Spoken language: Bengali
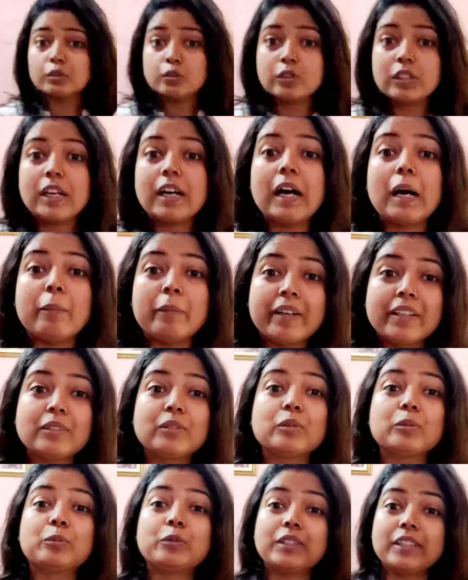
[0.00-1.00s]
বন্ধুরা আমার
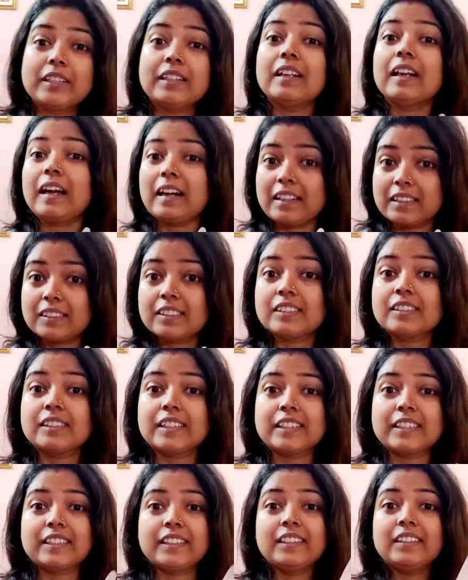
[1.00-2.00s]
দুপুরের লাঞ্চ
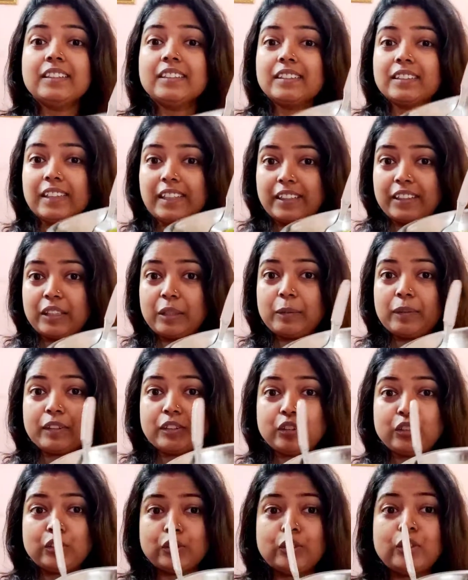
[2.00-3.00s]
রেডি দেখতেই
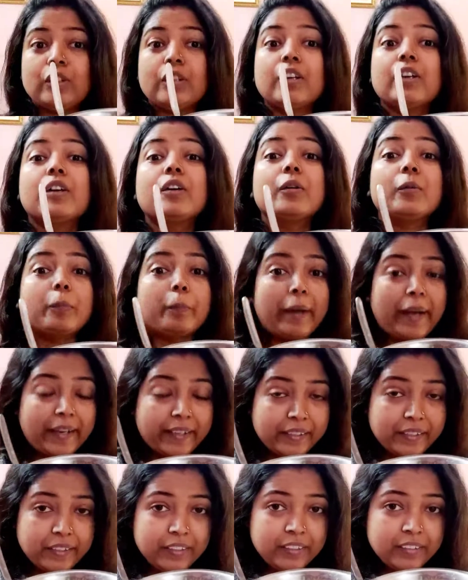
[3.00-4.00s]
পাচ্ছ
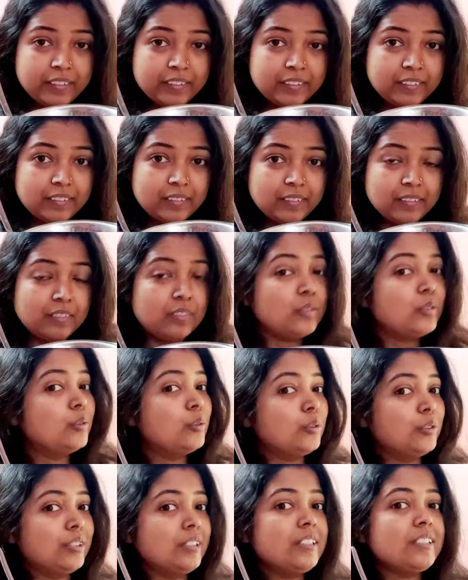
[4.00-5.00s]
ম্যাগি
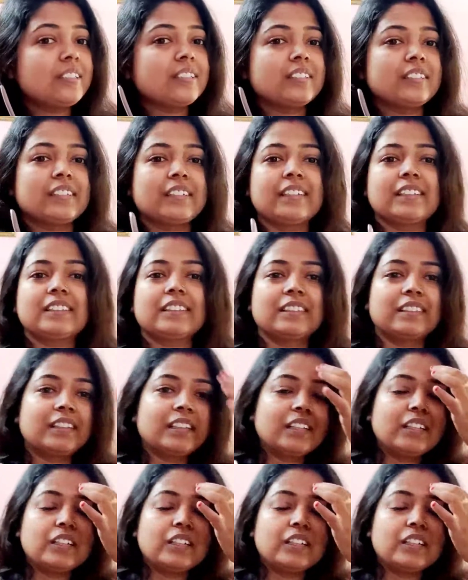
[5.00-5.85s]
নুডলস ঠিক আছে